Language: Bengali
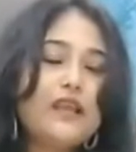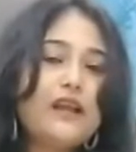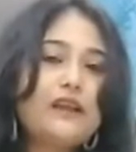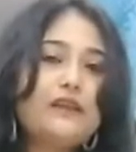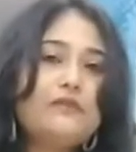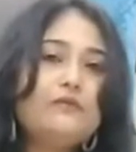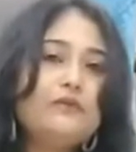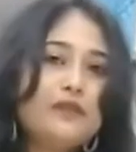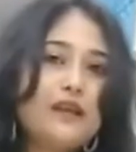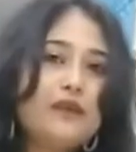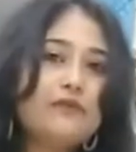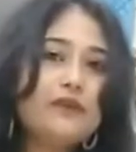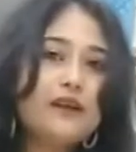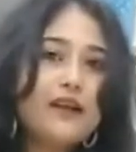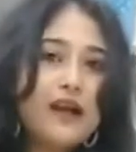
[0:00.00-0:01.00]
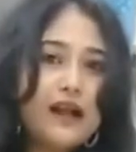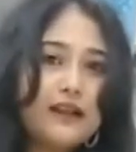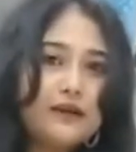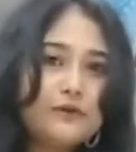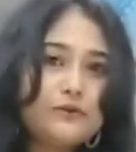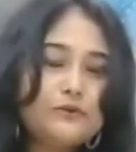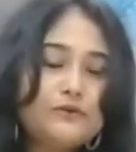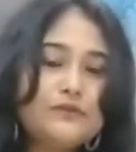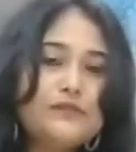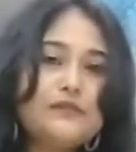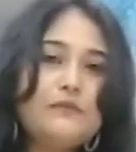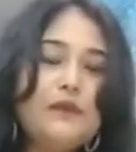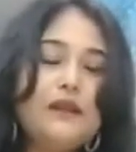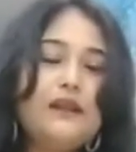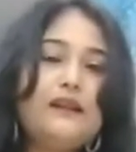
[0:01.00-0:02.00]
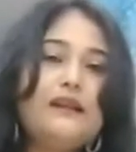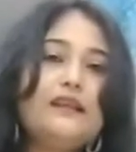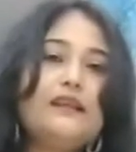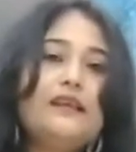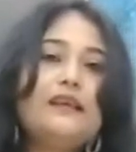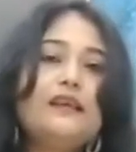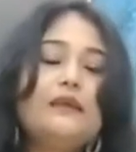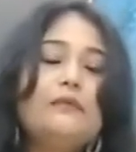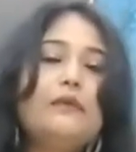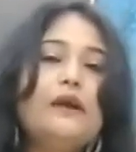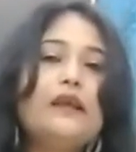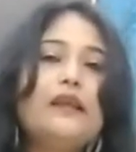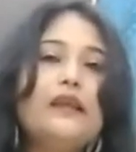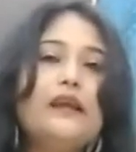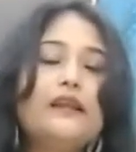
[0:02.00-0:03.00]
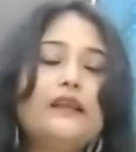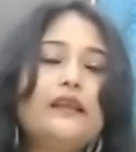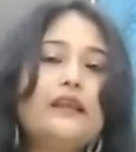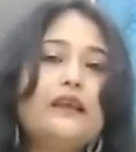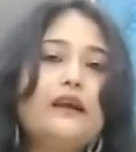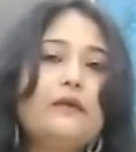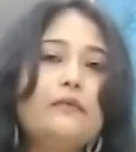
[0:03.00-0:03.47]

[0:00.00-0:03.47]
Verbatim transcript: হেয়ারের মধ্যে আমরা কালার করছি পার্লারে গিয়ে বা হেয়ারকে